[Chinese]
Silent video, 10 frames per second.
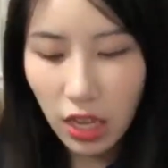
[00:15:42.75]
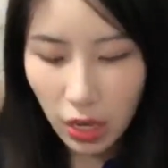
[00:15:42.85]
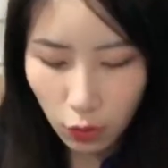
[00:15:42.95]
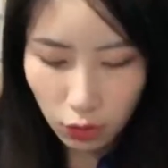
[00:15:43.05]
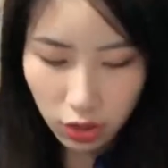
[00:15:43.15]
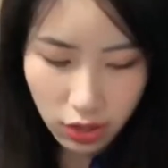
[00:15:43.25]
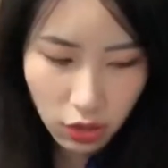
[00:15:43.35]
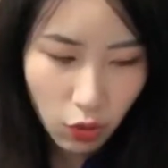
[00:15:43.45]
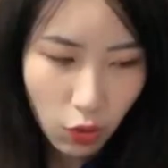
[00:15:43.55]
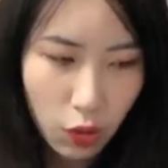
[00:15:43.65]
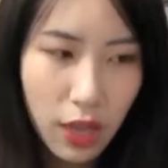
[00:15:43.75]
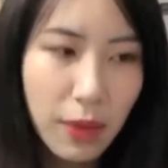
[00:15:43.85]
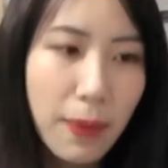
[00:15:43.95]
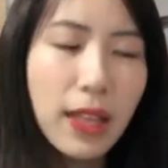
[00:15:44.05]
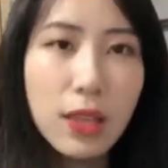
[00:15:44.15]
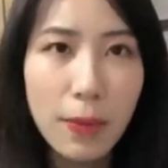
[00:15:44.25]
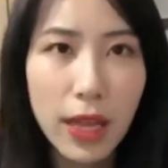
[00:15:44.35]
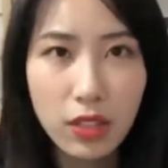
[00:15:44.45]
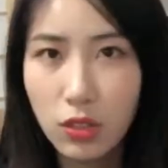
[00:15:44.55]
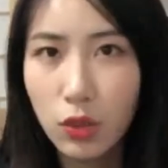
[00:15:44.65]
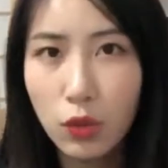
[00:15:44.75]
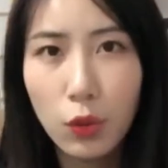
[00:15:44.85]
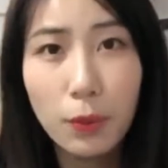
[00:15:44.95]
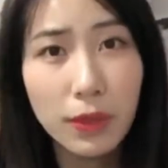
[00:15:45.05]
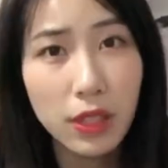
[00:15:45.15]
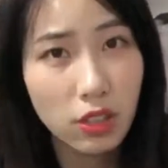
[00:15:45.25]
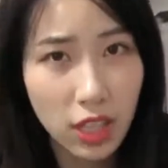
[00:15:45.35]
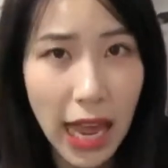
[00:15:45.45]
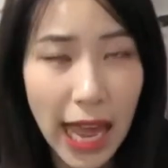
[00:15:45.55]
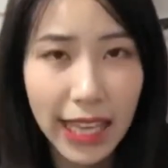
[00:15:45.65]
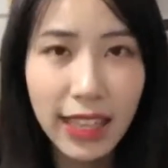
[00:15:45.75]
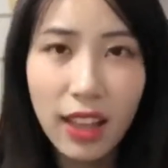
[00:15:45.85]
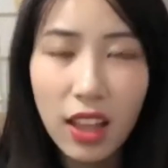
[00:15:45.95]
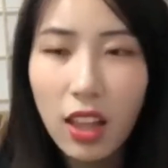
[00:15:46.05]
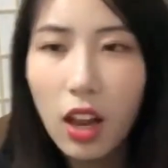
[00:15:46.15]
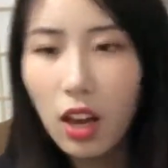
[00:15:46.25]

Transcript: 然后吃鸡胸肉的话，一般你买的鸡胸肉会比较柴一点，